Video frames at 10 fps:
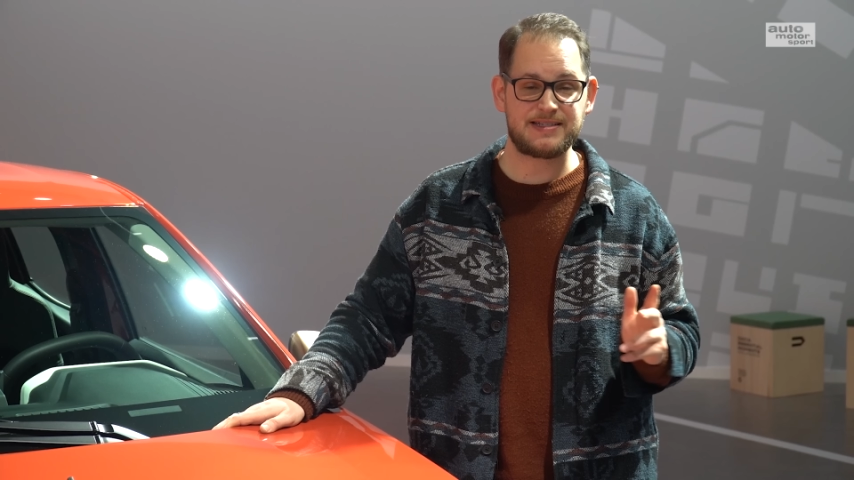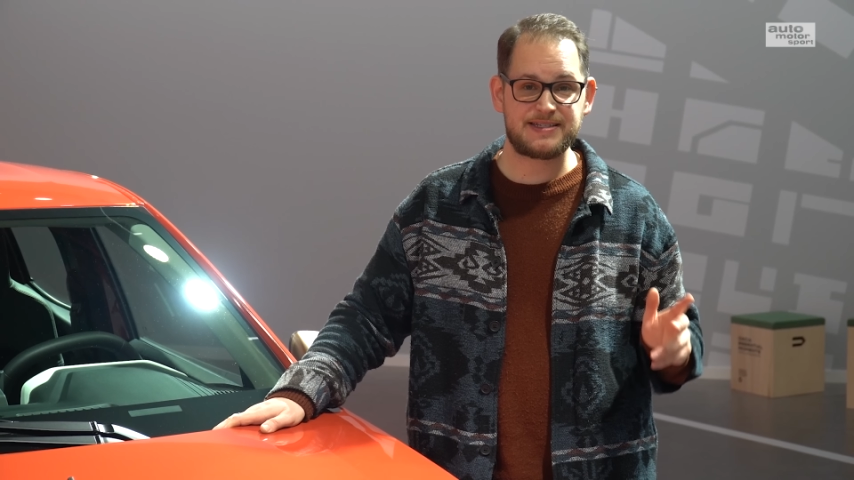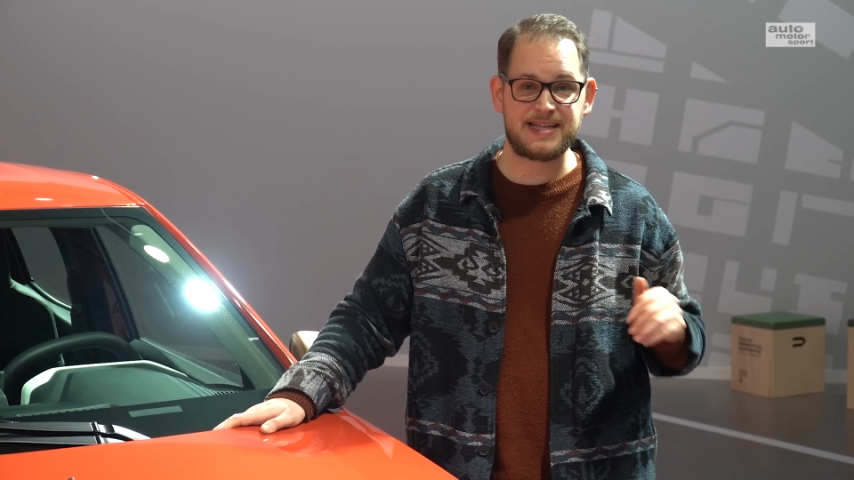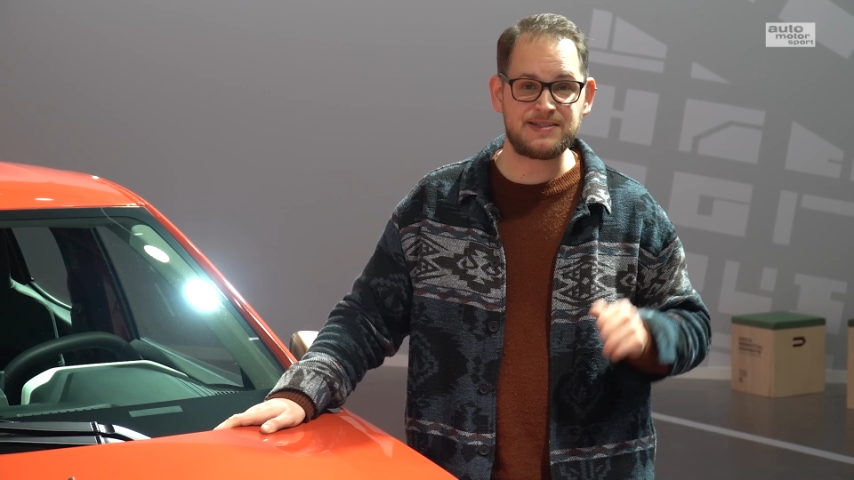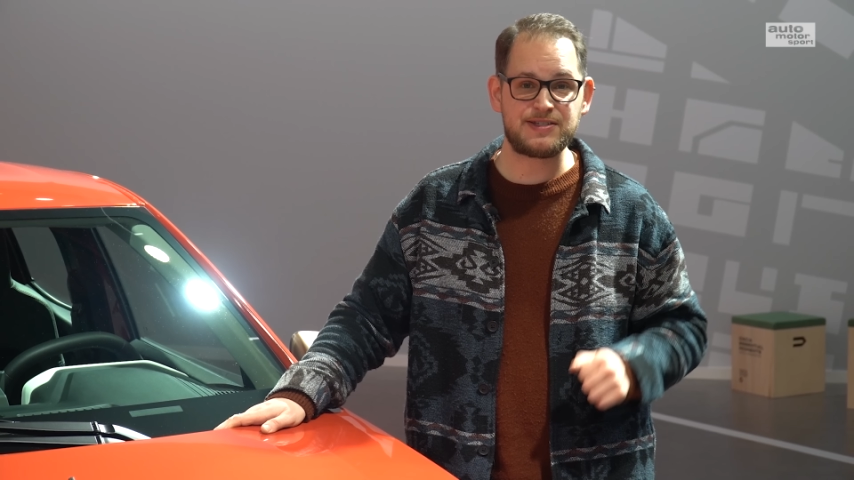
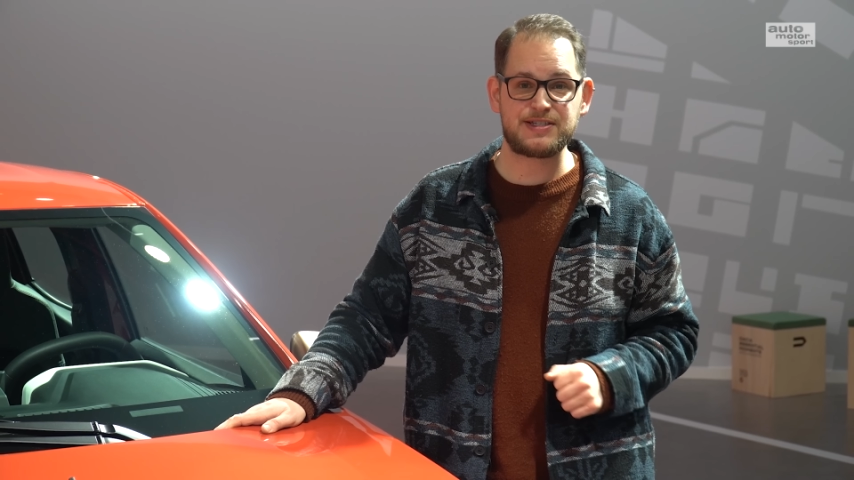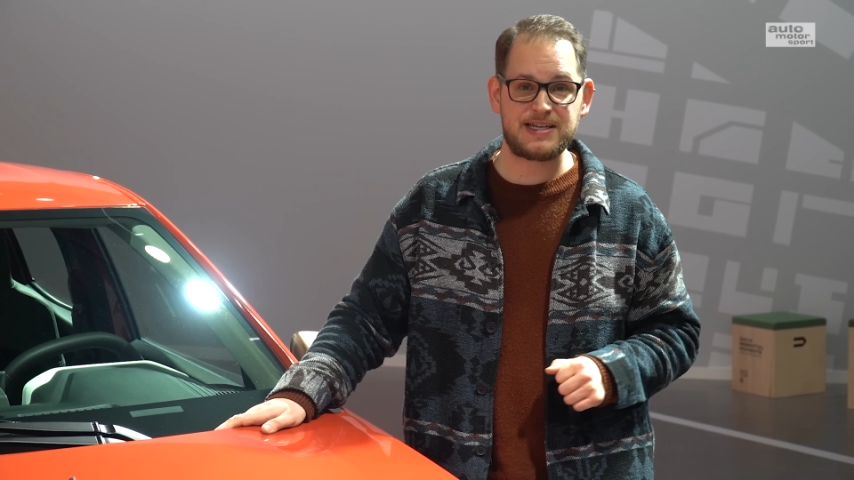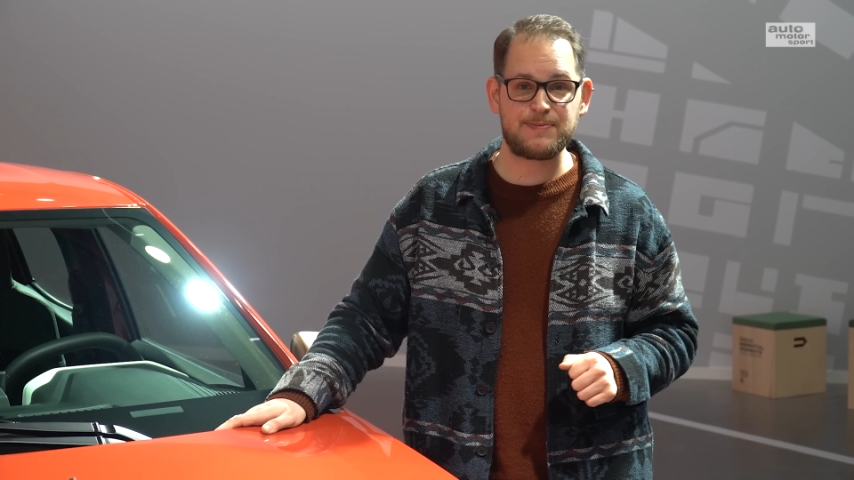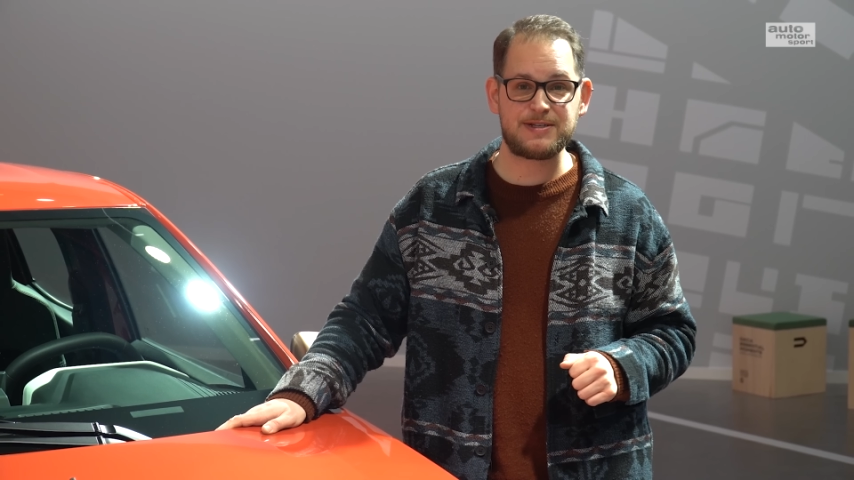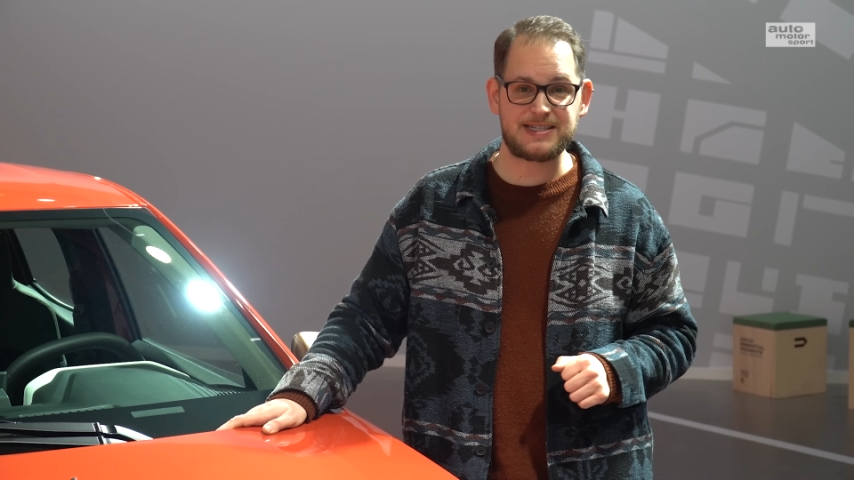
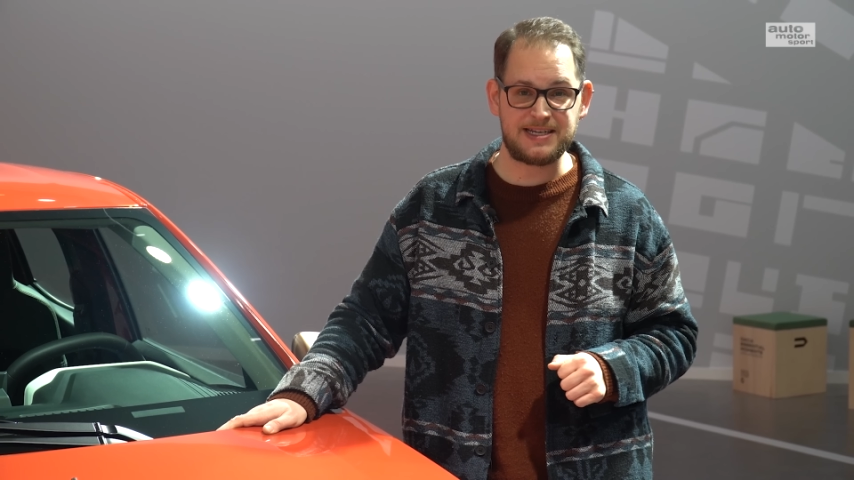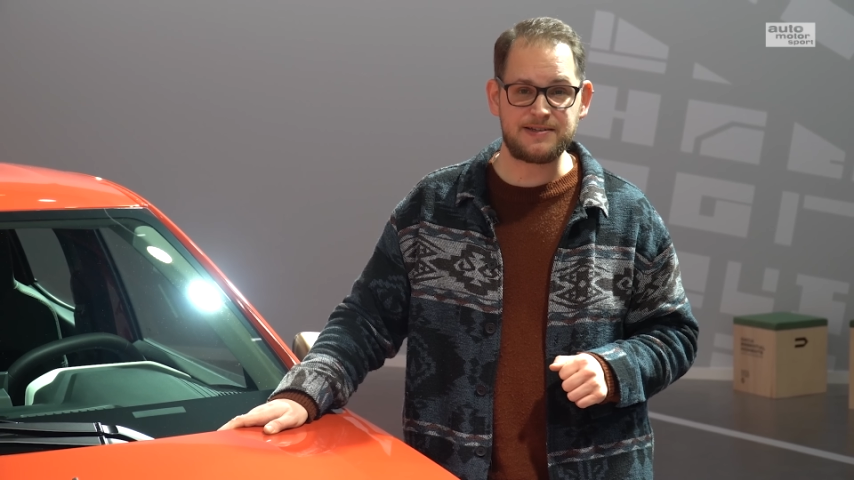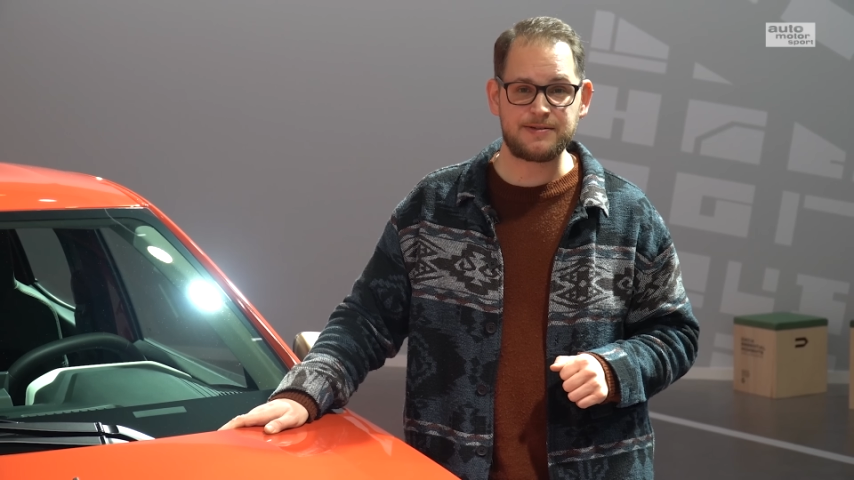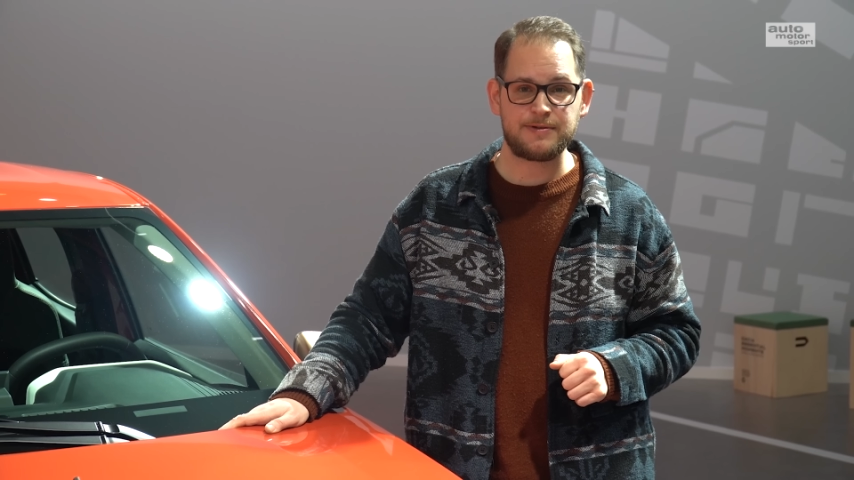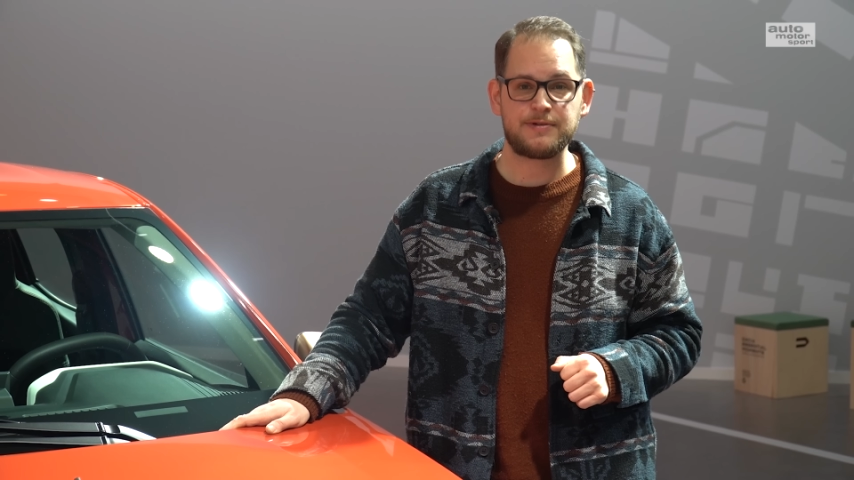Assistenzsysteme sind